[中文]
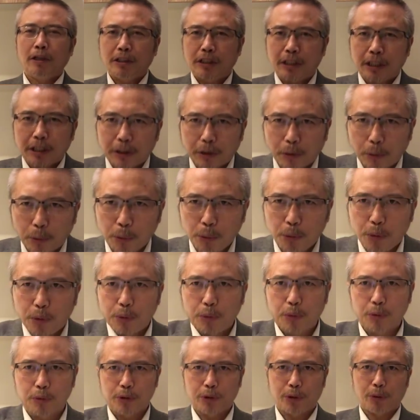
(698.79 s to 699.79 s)
街头
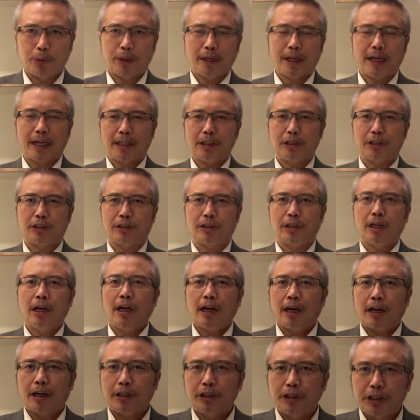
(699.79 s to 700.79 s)
运动就会开始，
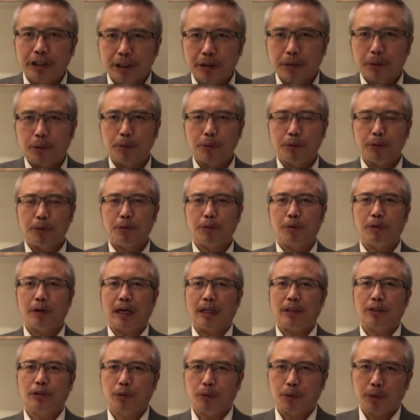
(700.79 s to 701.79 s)
而街头运动
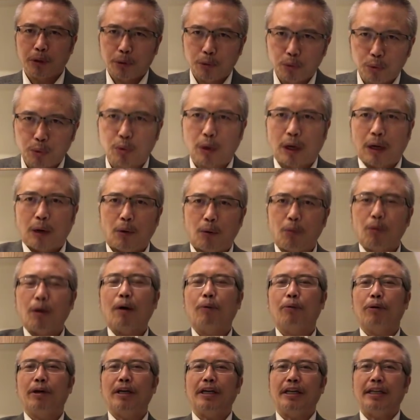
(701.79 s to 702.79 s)
啊，就会转
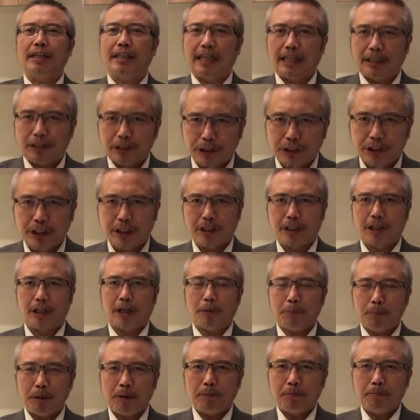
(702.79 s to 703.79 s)
化为颜色
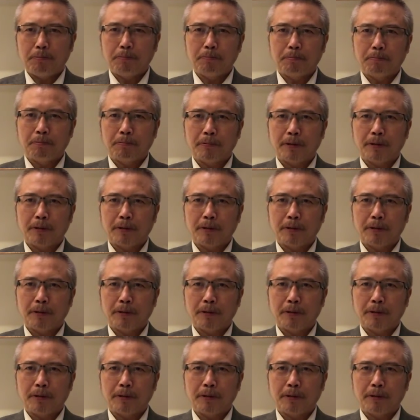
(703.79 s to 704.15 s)
革命。